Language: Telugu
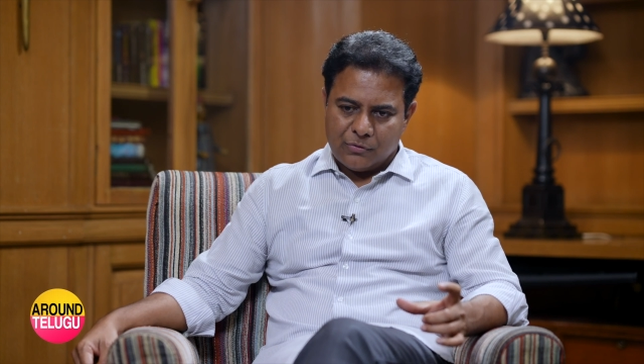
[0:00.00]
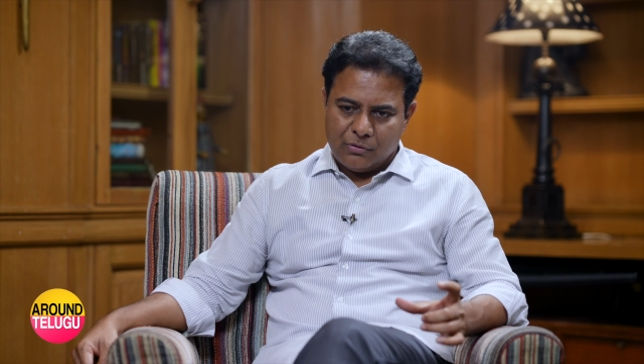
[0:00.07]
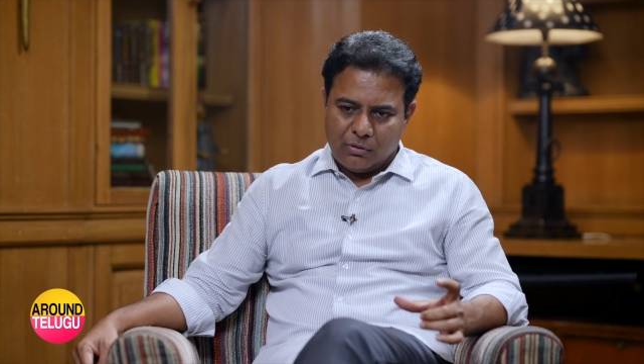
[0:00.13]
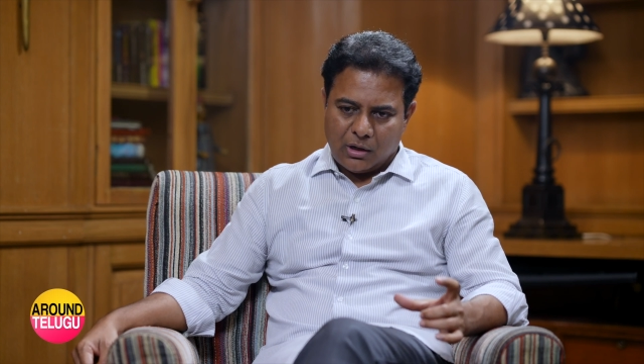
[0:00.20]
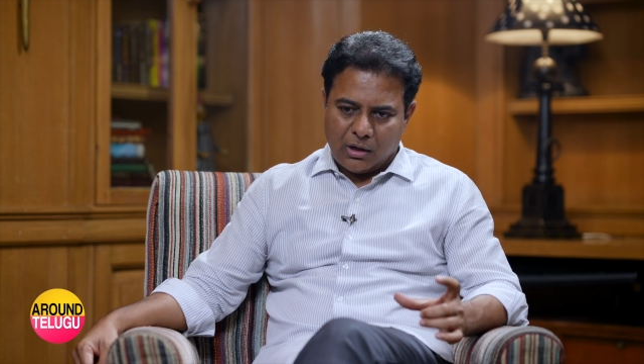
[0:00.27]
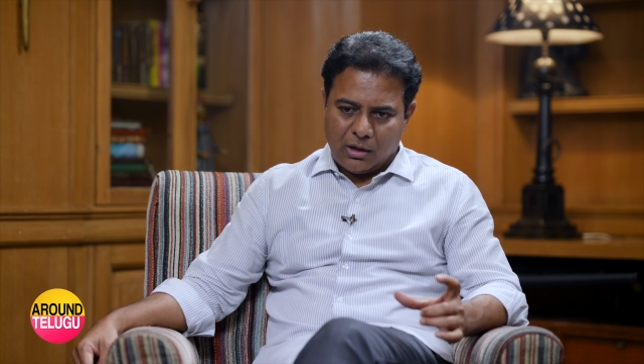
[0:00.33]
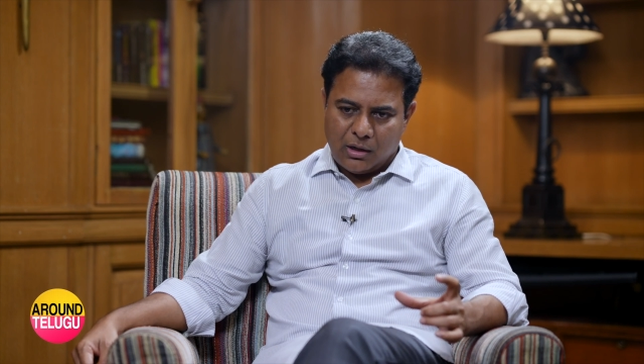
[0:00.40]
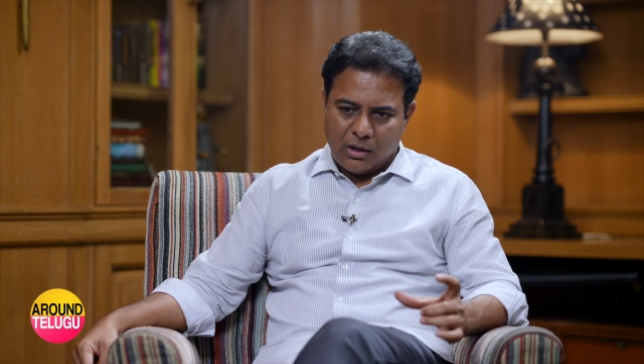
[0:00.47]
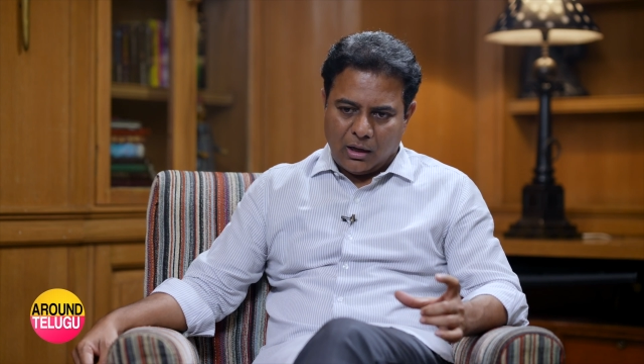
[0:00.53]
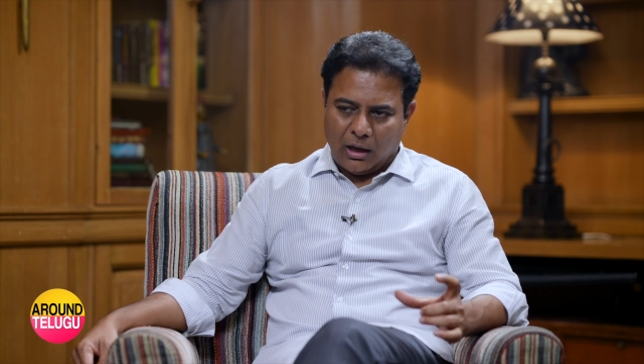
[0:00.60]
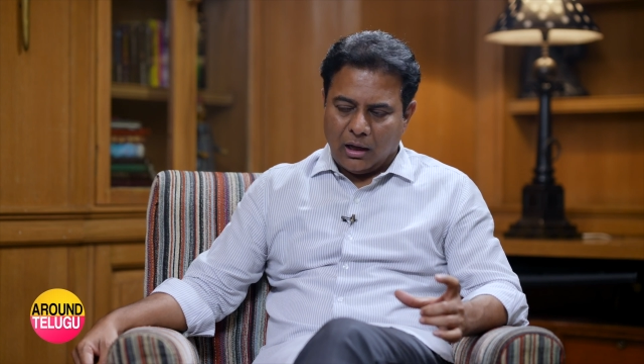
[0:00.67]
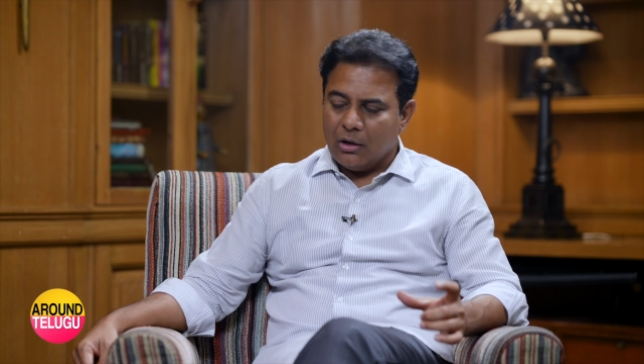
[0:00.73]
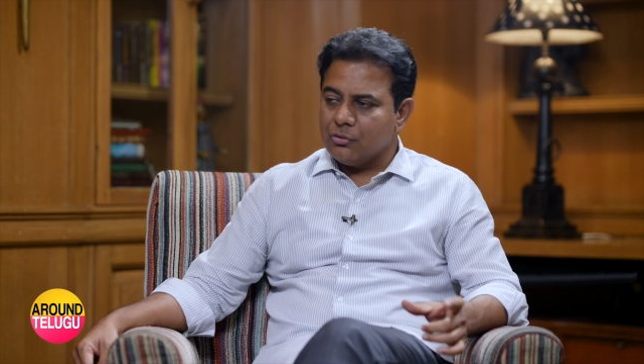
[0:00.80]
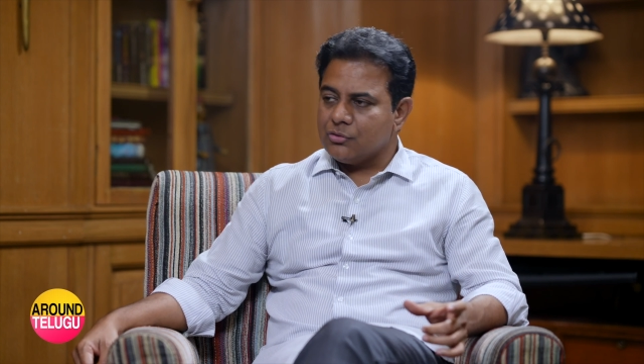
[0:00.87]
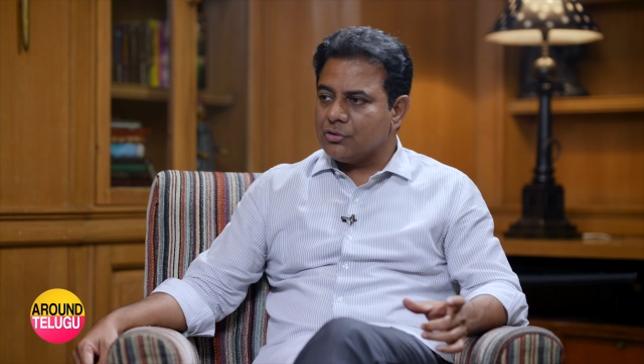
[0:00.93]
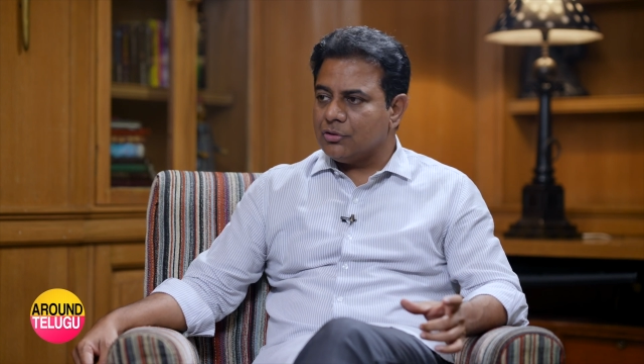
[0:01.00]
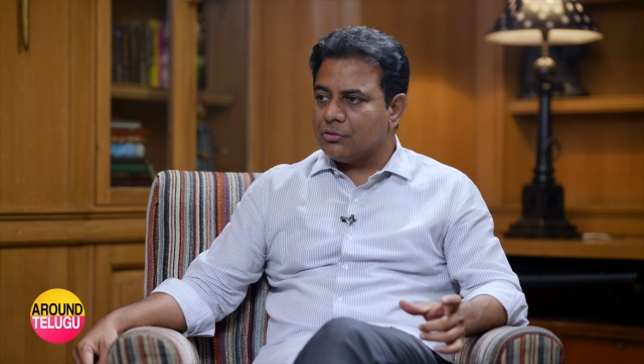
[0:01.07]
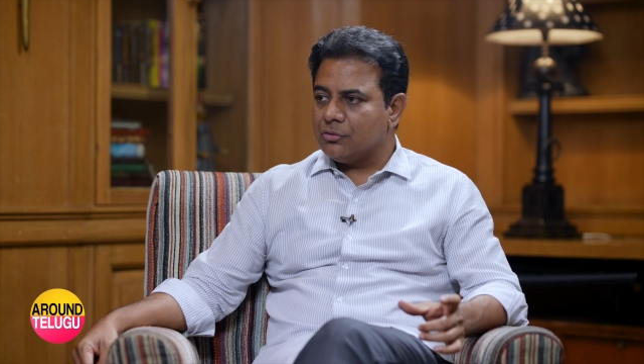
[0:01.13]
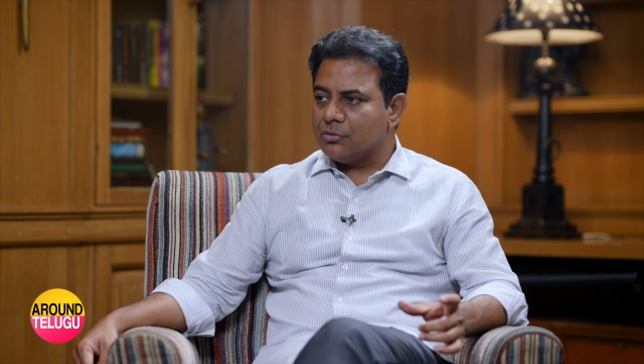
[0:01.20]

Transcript: ఒక ఆలోచనతో